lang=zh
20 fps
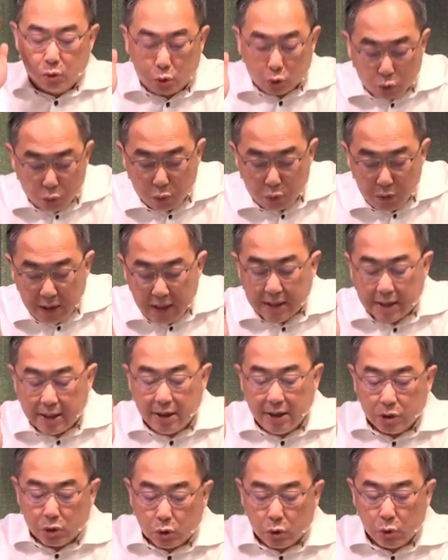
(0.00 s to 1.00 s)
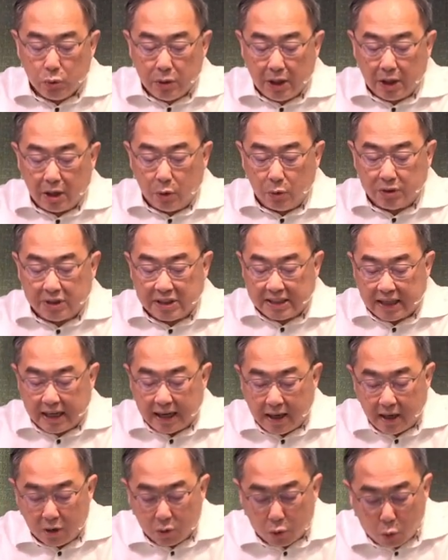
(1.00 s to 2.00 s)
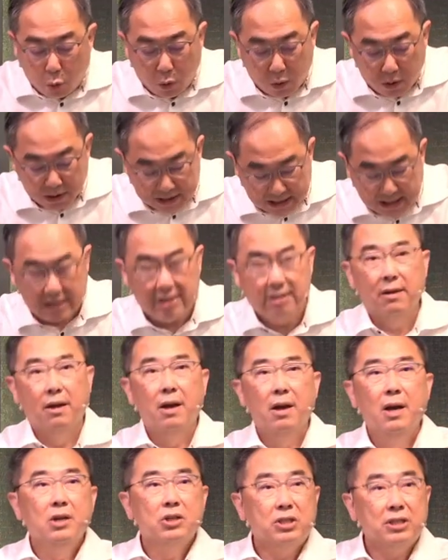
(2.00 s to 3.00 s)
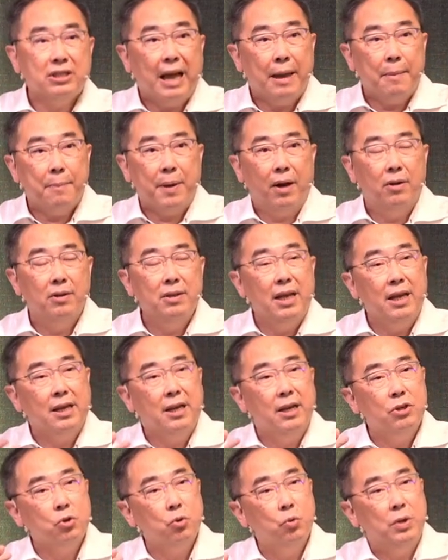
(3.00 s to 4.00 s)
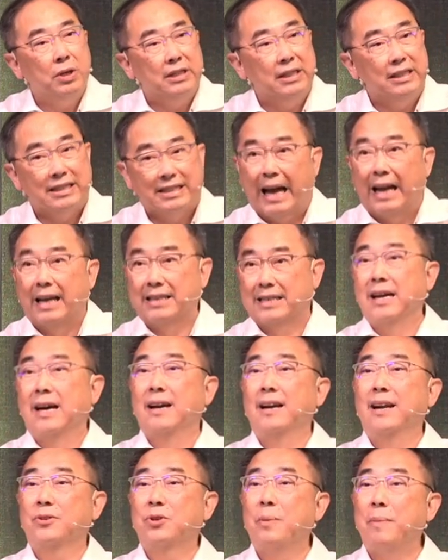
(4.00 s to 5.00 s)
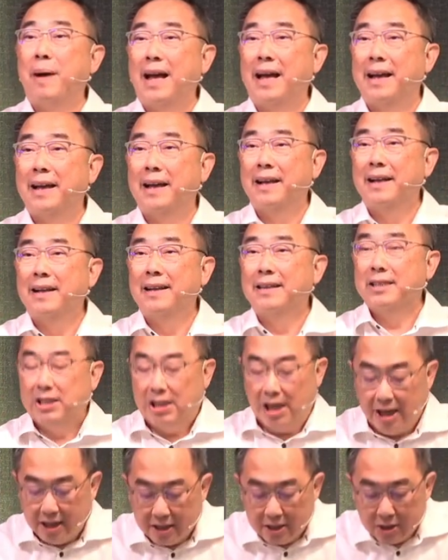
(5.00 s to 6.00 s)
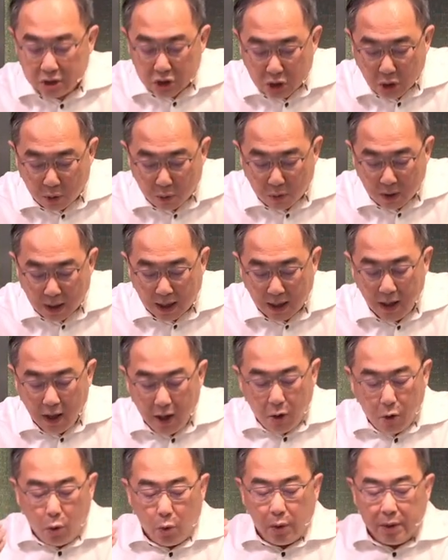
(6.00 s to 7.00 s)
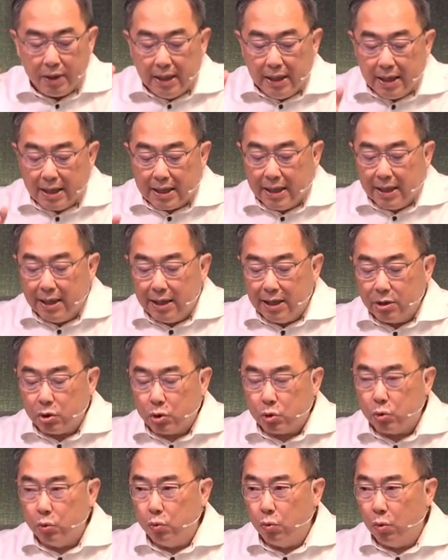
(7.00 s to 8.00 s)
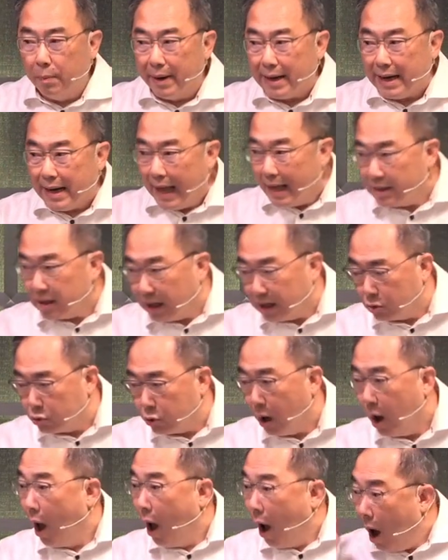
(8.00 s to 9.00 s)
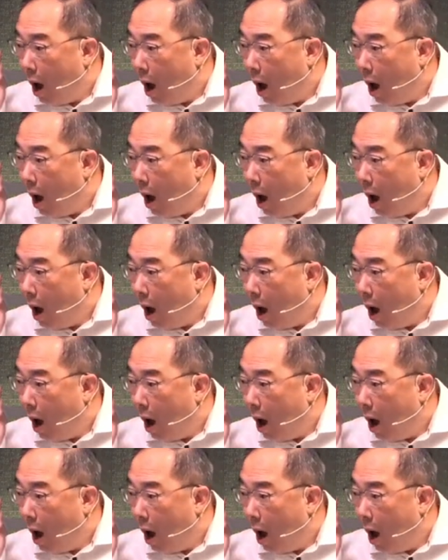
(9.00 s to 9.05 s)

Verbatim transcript: 树一棵树能够结果子，是代表了那棵树已经长成了，对吗？成熟了。如果一棵树我们看到它说